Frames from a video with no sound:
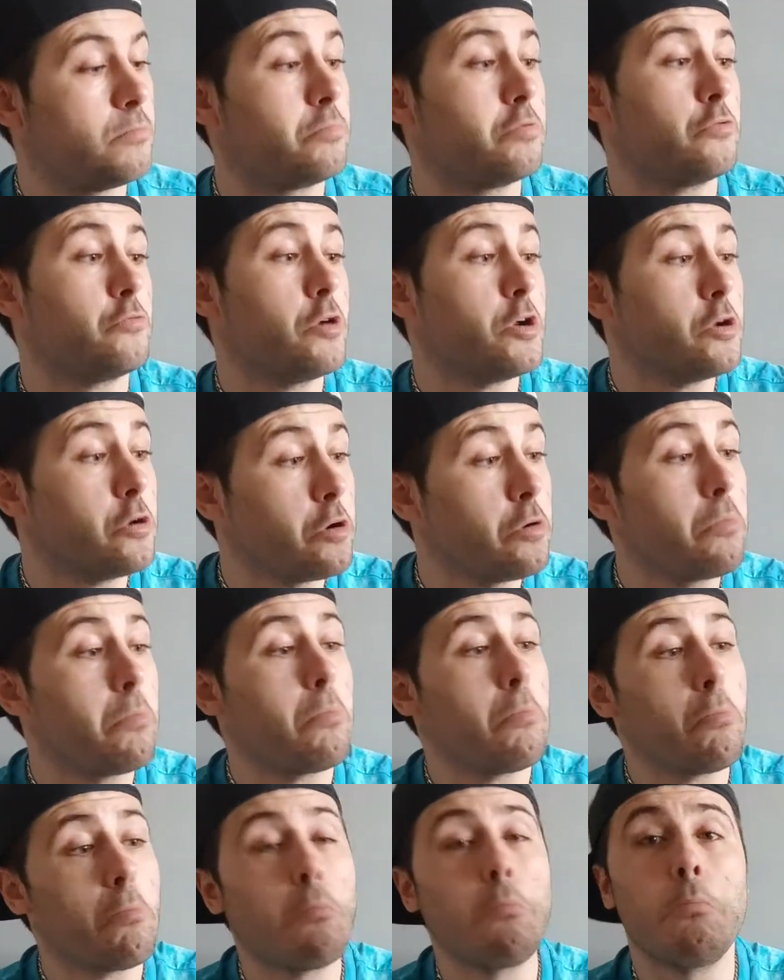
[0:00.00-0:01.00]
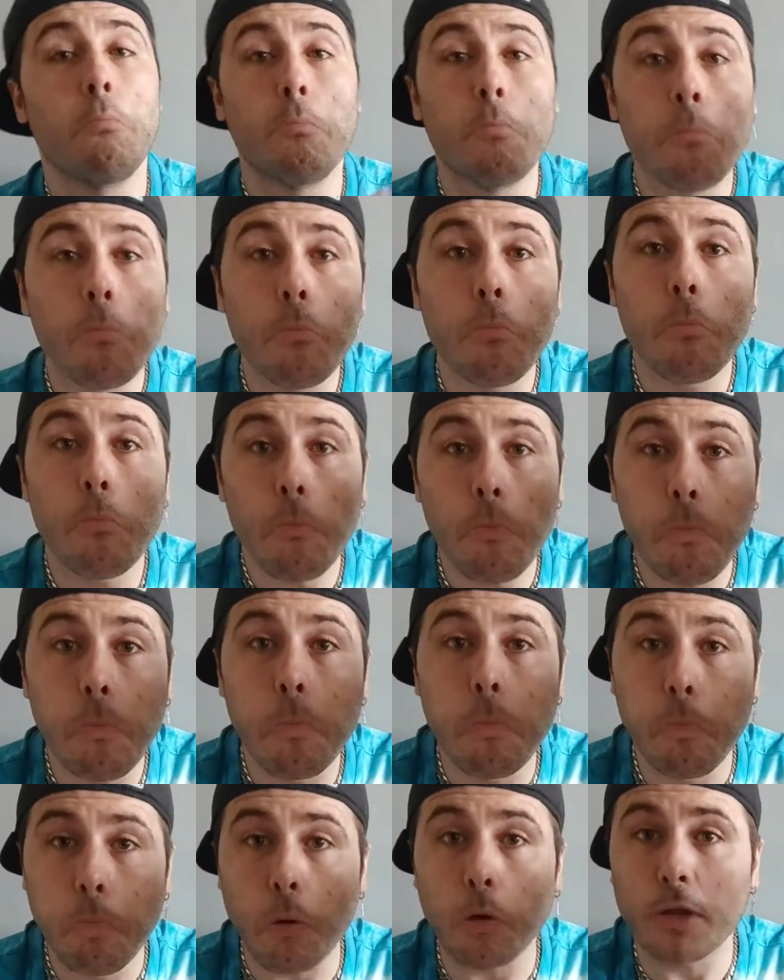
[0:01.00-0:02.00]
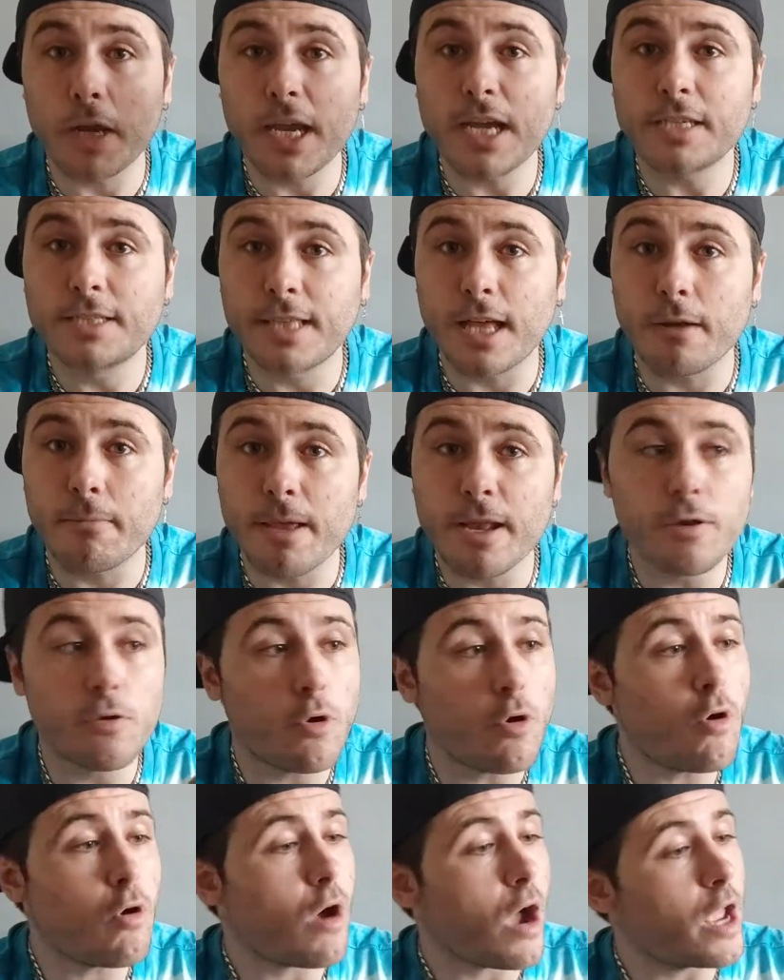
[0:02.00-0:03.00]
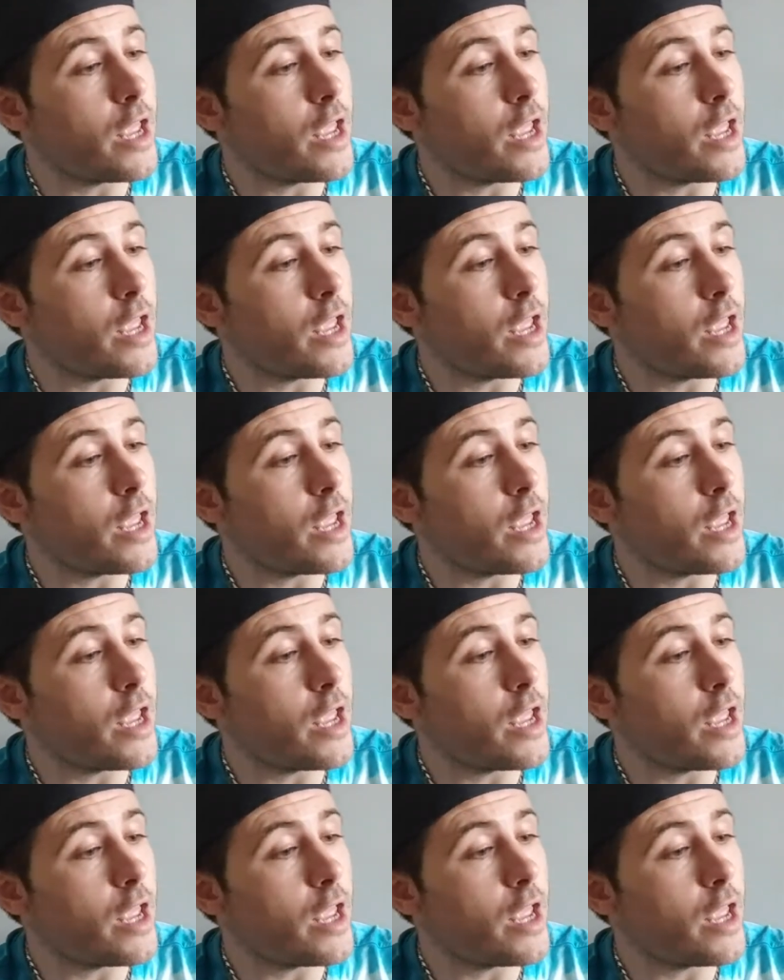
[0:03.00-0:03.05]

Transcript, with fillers: pues bueno, podría estar bien, ¿no?